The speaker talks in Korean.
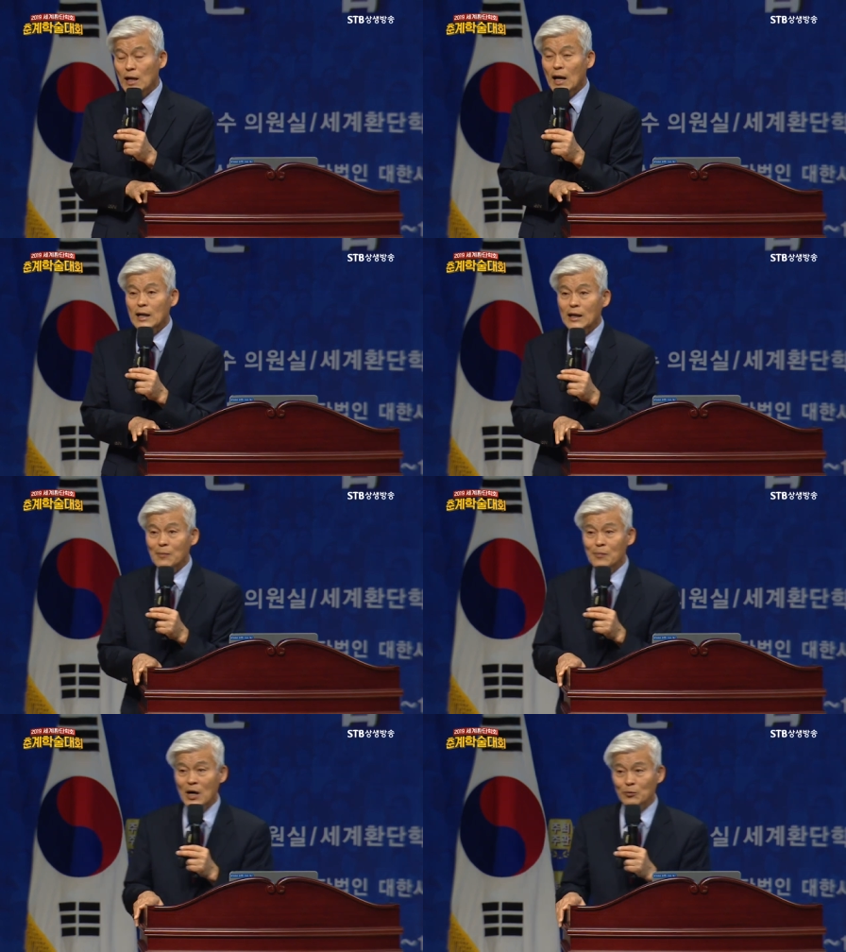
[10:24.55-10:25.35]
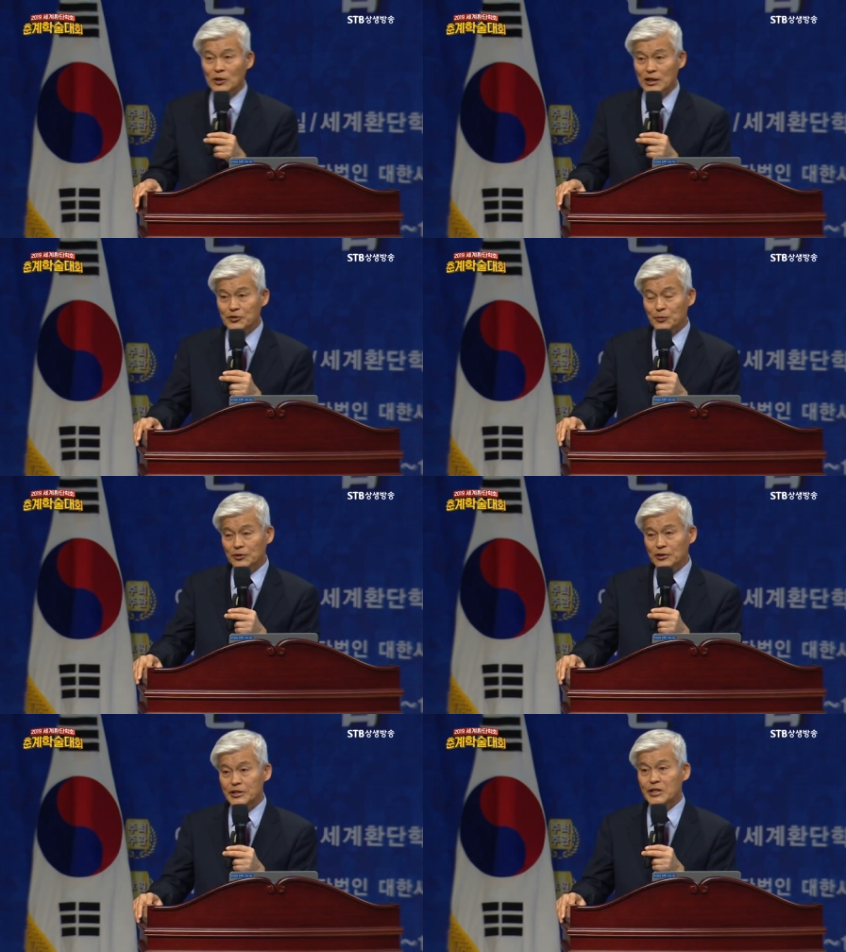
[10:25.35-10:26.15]
악한 마음을
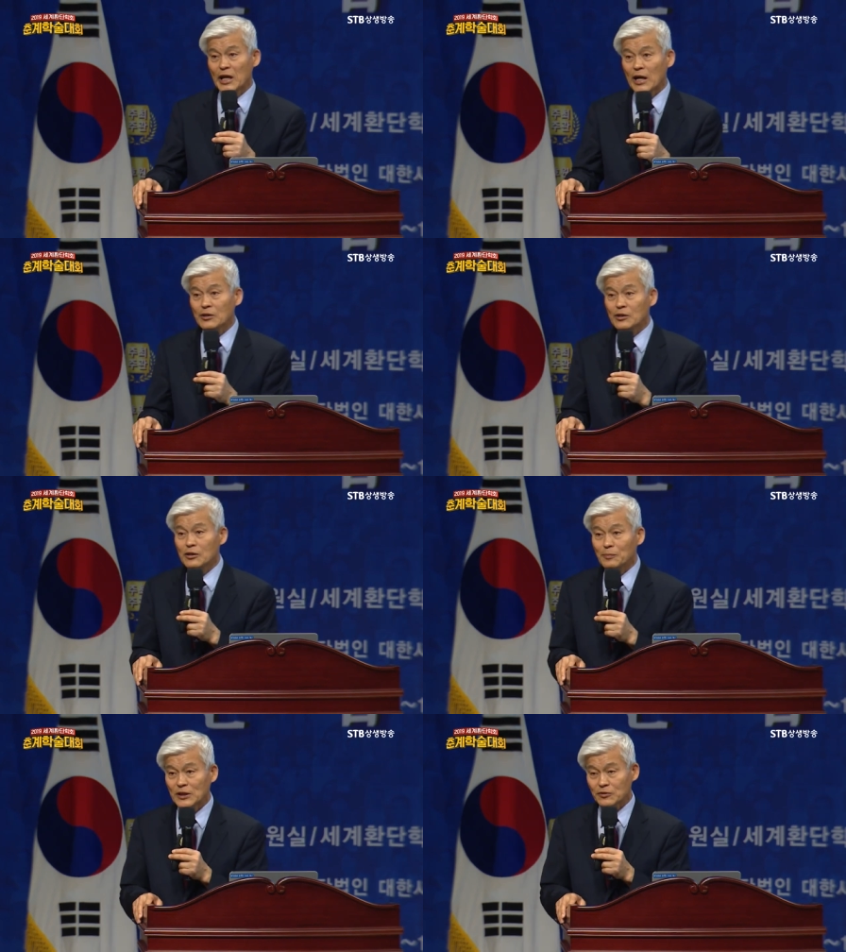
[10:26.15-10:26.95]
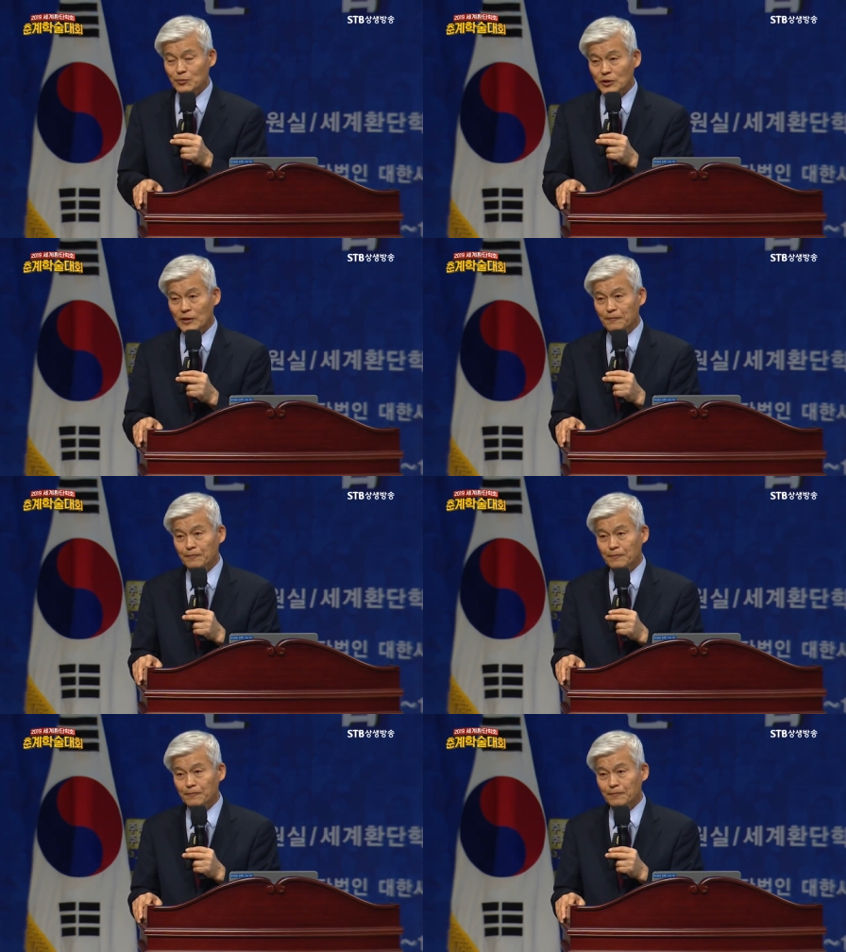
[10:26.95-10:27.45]
가지면 재앙을 받습니다.